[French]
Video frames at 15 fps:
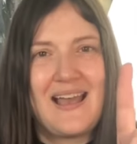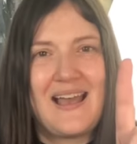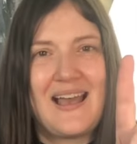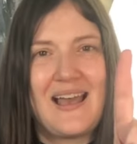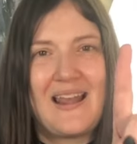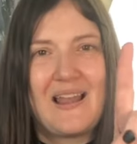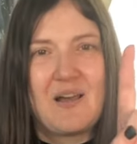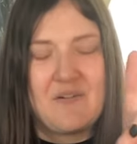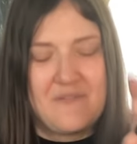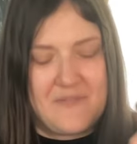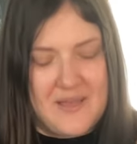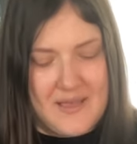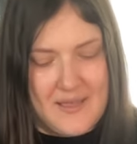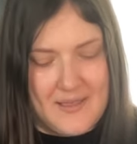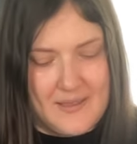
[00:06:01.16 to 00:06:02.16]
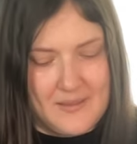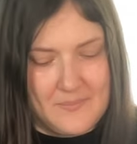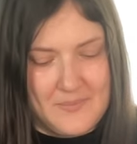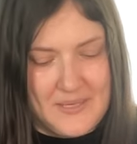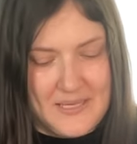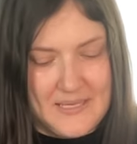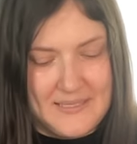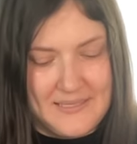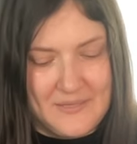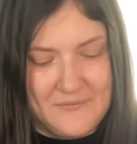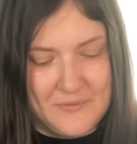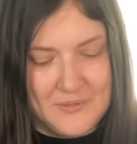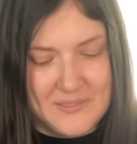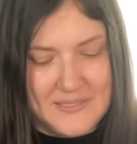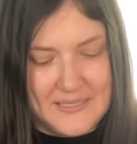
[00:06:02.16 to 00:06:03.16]
à l'envers. Puis ici, il
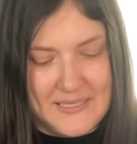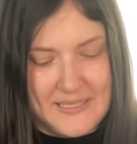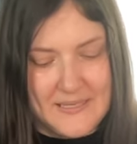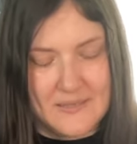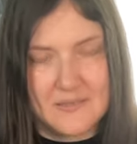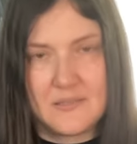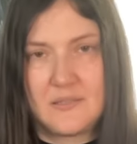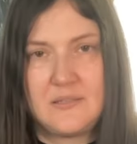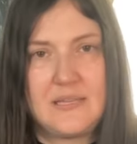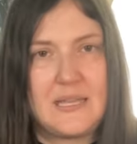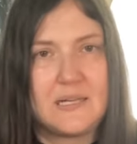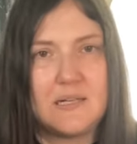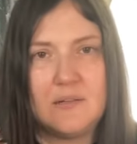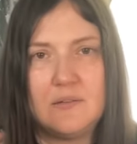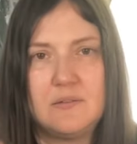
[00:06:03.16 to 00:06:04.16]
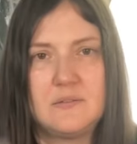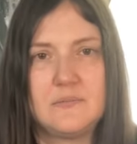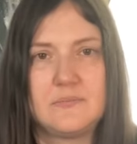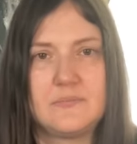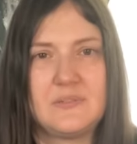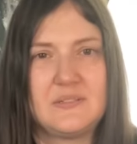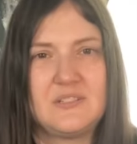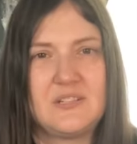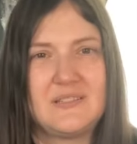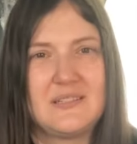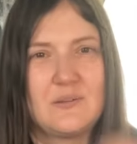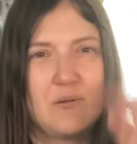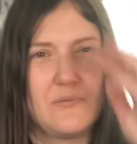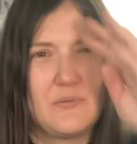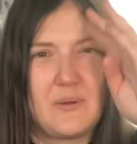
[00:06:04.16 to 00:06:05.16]
faut le dire, ce deck-là, je
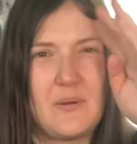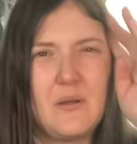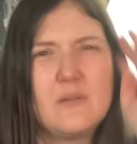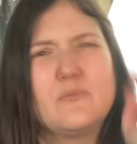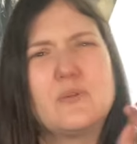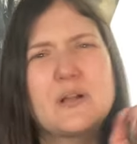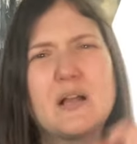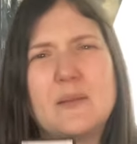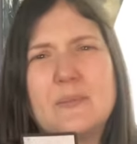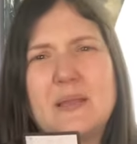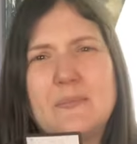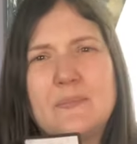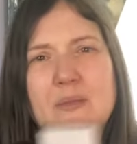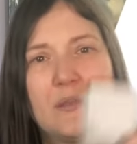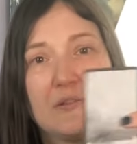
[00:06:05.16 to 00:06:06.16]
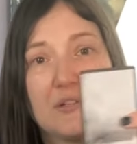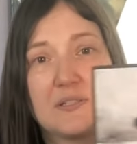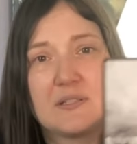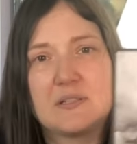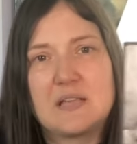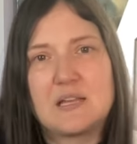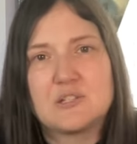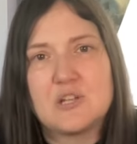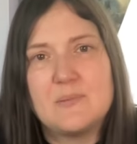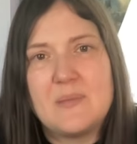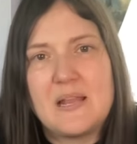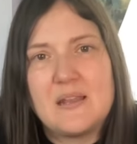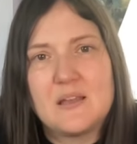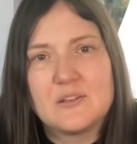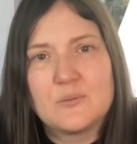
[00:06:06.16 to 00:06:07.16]
sais qu'on voit. Ah, on voit quand même. quand je le
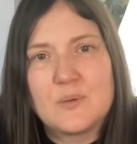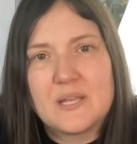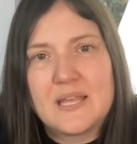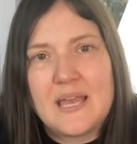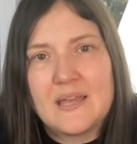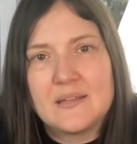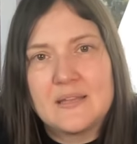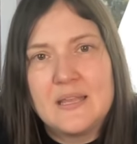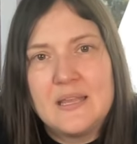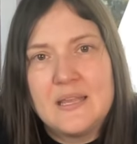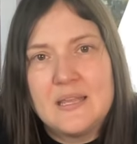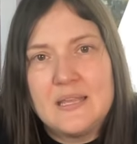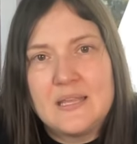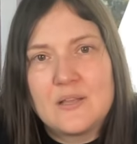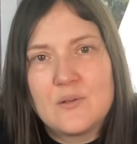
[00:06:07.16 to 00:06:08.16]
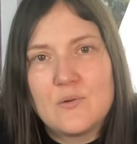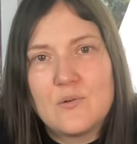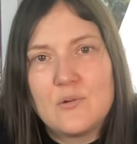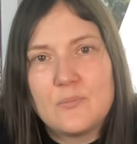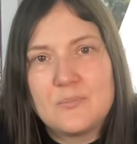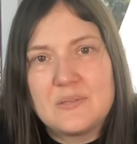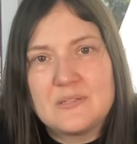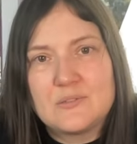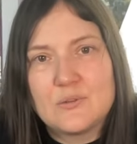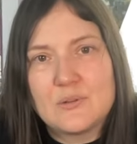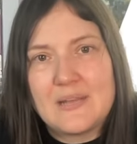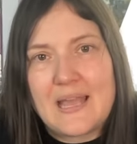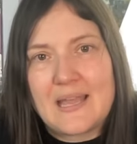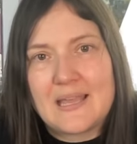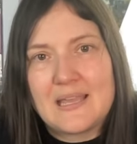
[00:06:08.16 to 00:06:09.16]
mets à l'endroit, regarde, il court, puis
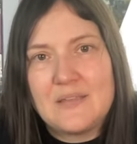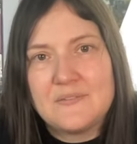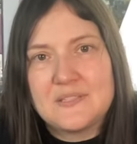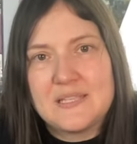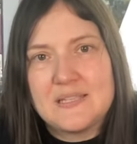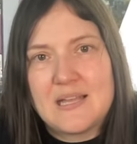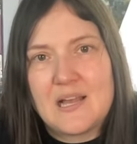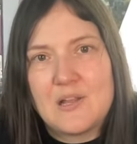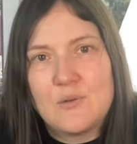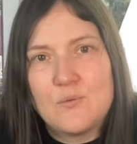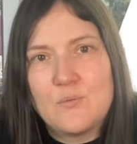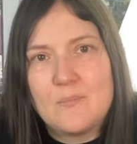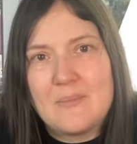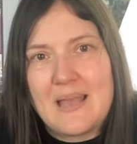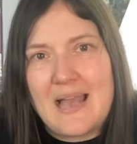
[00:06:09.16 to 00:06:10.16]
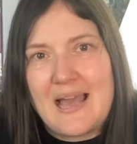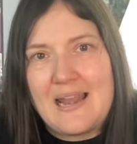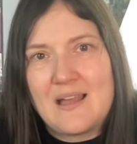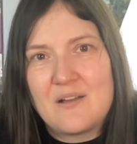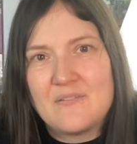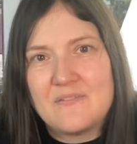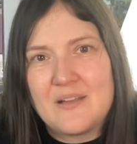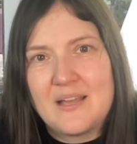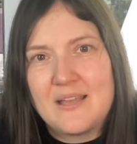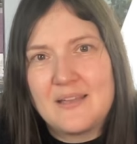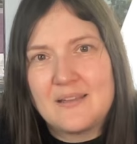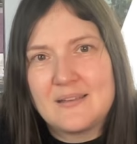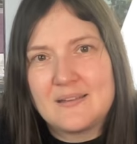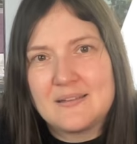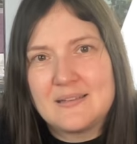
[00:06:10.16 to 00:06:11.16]
sur la rive, c'est dans l'eau. Mais à l'envers,
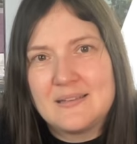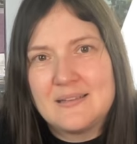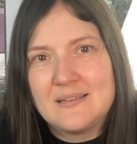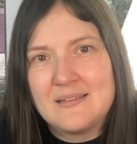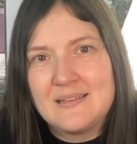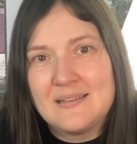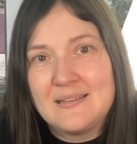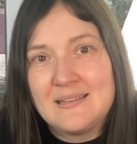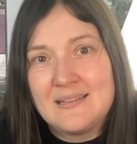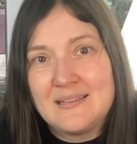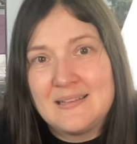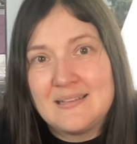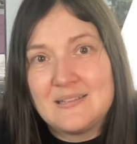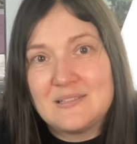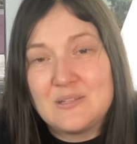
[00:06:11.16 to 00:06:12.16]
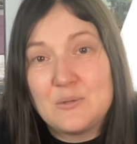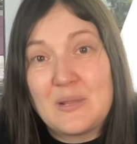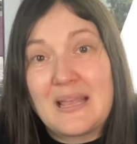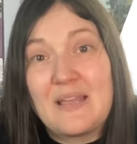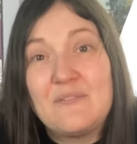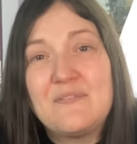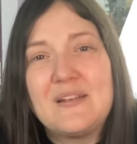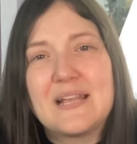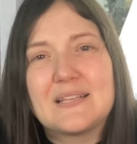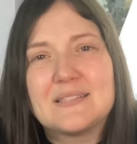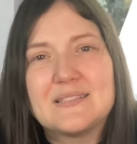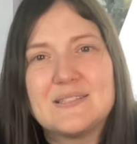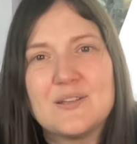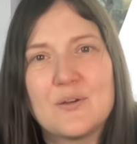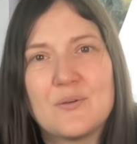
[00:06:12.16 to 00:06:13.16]
c'est une
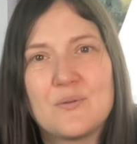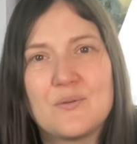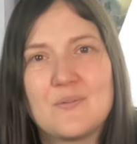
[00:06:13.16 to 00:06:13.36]
réflexion.